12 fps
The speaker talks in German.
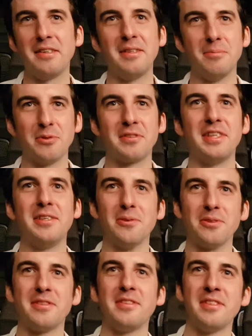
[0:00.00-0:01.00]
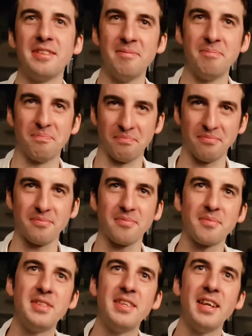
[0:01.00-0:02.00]
Die Moskitos, die sind
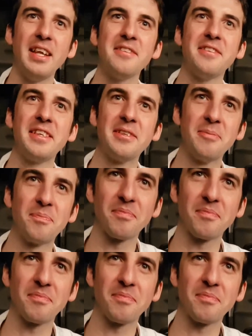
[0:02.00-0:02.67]
sehr lästig.